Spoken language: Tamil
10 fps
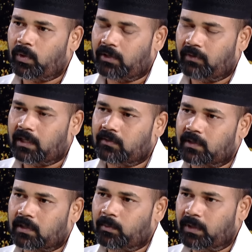ஓட்டை
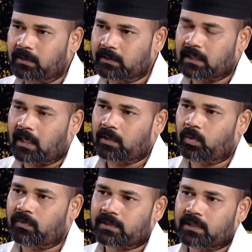வாங்குவதற்கும் ஹிந்து சார்ந்த
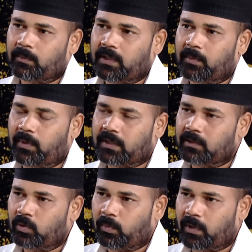ஒரு விஷயத்தை மையப்படுத்தி
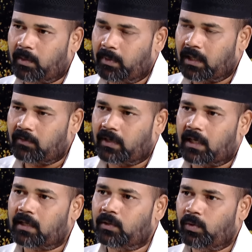இது ஒரு பக்கம் நகர்வு
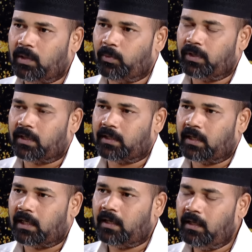நகர்ந்து கொண்டே
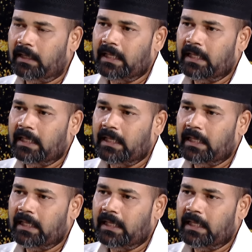போகிறதுனாக்கா